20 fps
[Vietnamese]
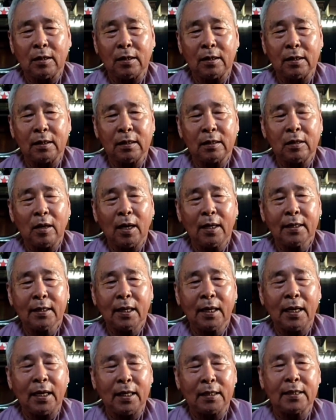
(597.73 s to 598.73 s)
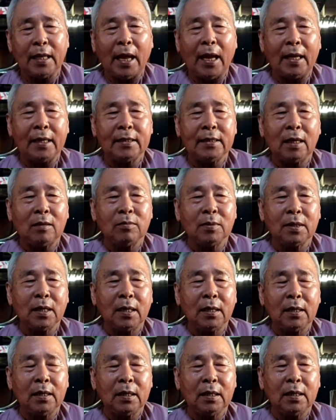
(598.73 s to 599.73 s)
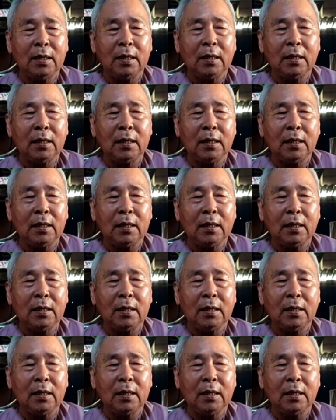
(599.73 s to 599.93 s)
rồi nói cái hiện tại trong cái